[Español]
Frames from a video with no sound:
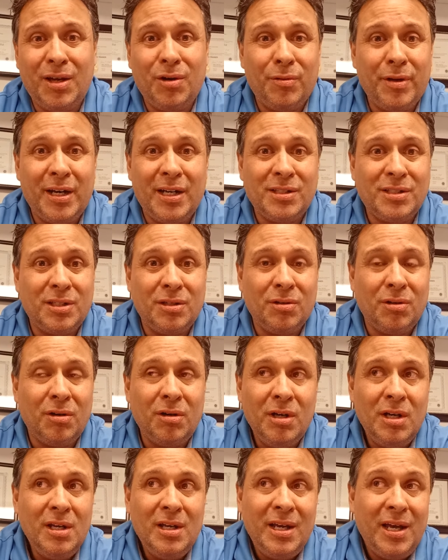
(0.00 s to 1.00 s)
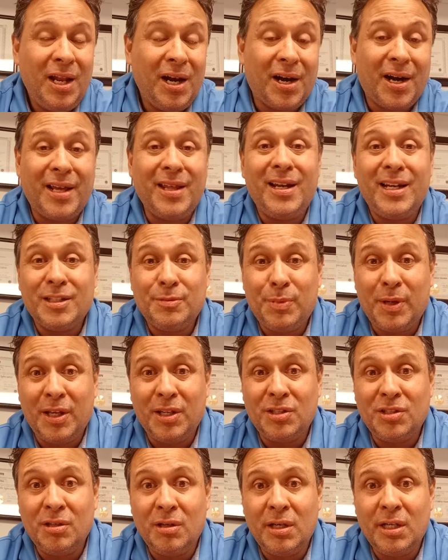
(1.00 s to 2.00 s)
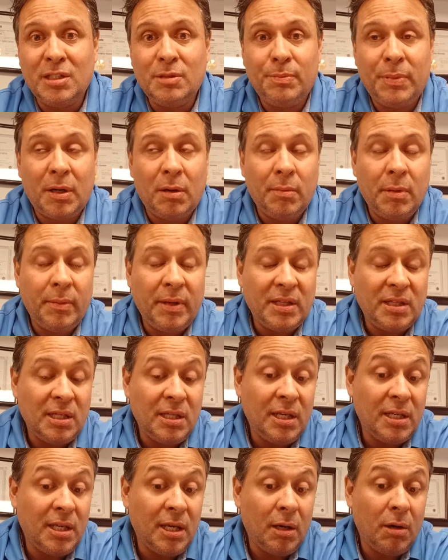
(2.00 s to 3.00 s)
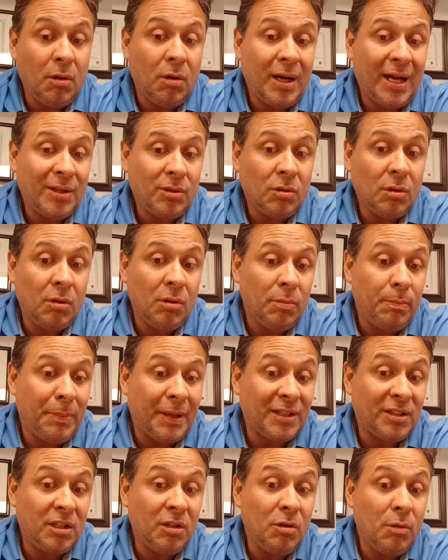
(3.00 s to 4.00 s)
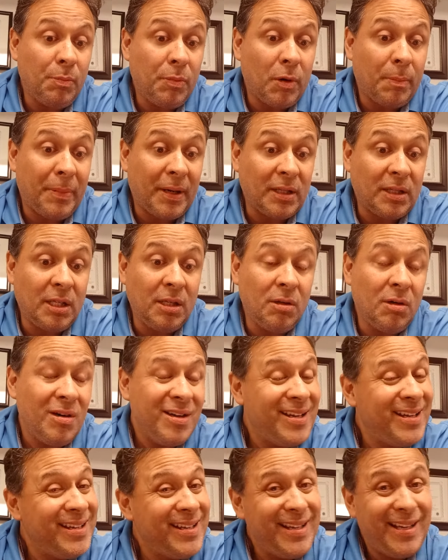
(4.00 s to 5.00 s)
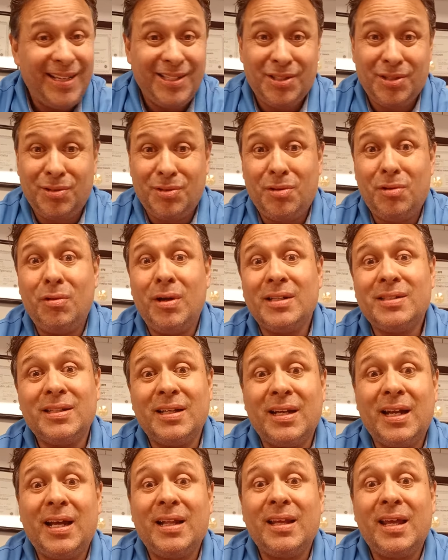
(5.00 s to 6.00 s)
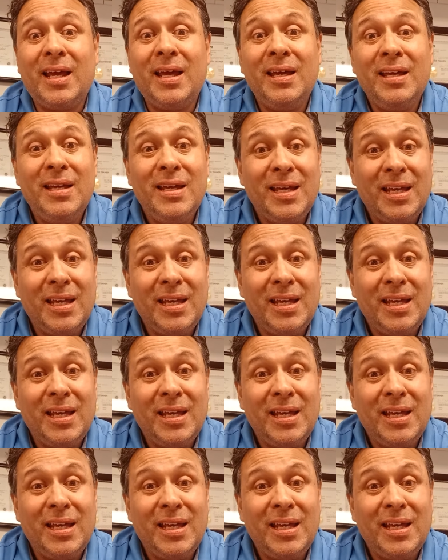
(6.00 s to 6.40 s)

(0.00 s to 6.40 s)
Hubiera sido el rey de las predicciones, pero me metí de lleno a todo partido por partido. Eso no lo hace nadie.